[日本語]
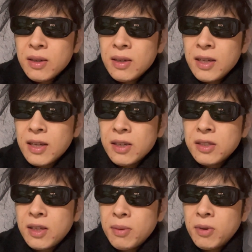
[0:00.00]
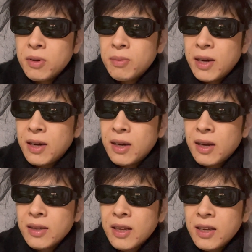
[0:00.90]
に関しても、まあ、
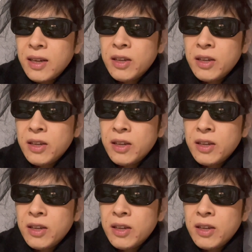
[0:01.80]
あんだけね、